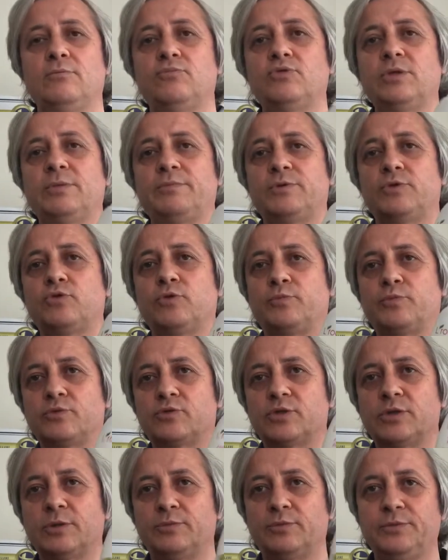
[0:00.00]
bu da bir köpük
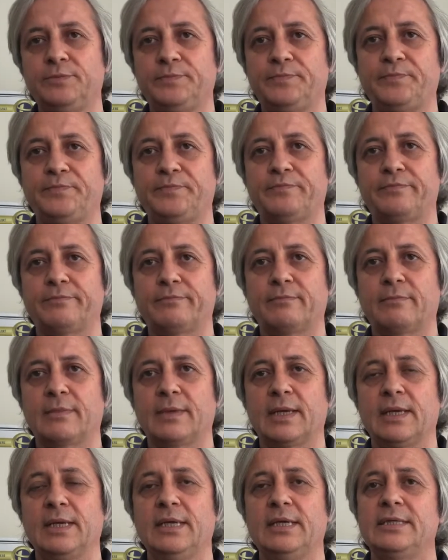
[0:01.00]
sabun.
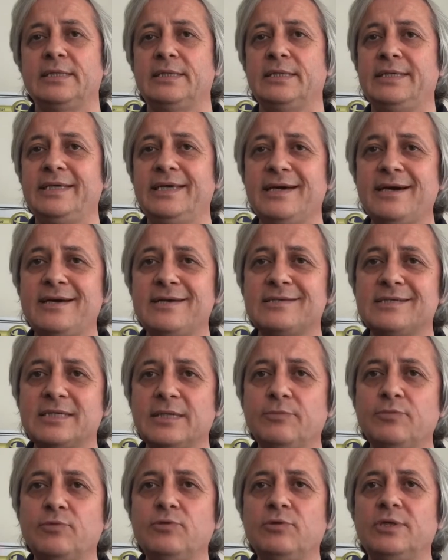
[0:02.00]
Diğer
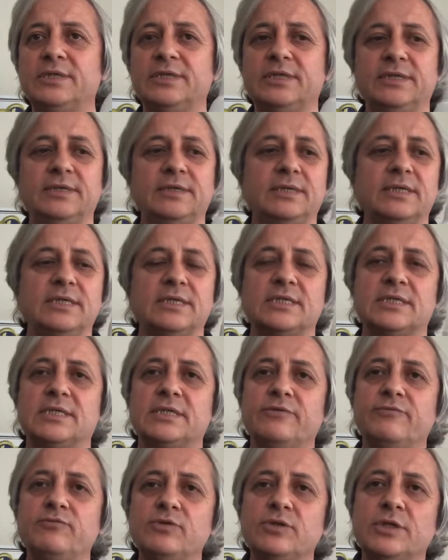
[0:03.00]
sabunları,
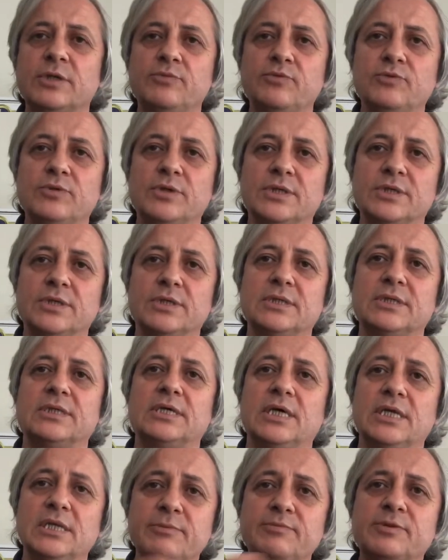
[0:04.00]
sıvı sabunları,
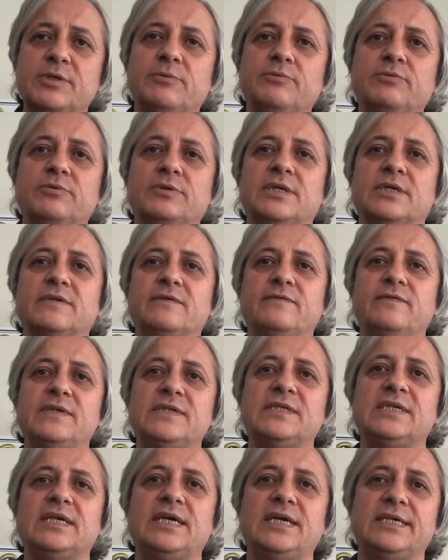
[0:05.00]
kalıp sabunları
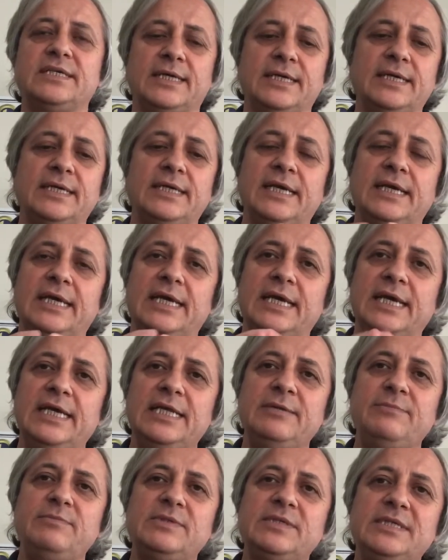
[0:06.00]
vesaire
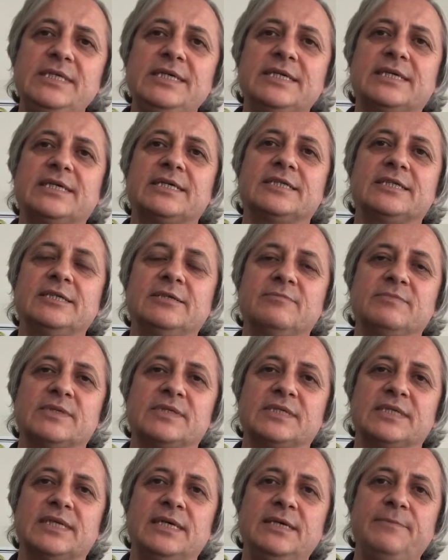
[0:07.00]
elimizi
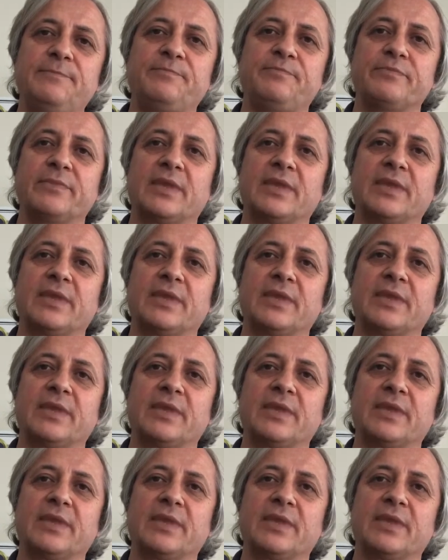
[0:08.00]
yıkadığımızda